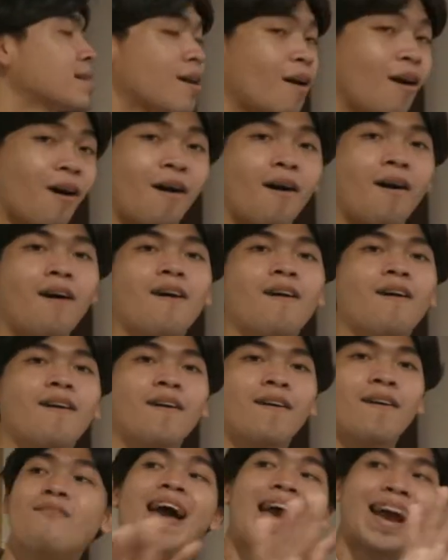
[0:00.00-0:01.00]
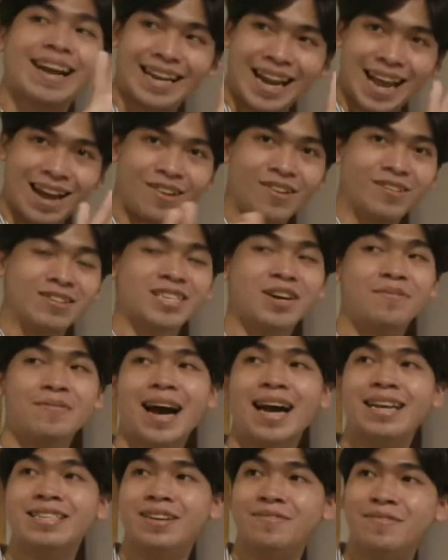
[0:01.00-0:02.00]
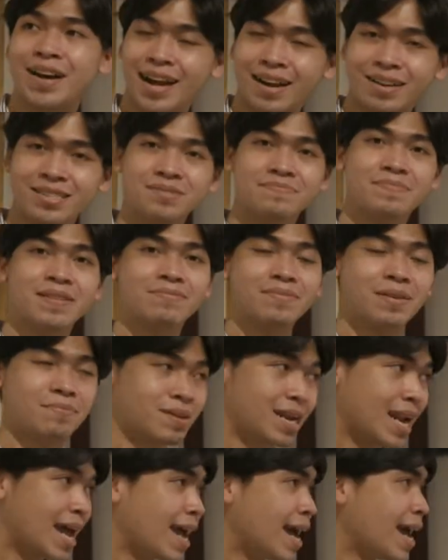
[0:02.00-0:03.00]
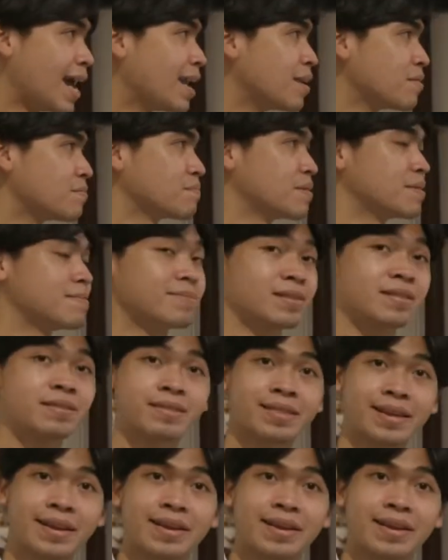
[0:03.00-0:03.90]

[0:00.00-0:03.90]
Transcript: ก็แปลกแนวของชาวบ้านชาวบ้านเขาจะเป็นแบบแลนด์เป็นสต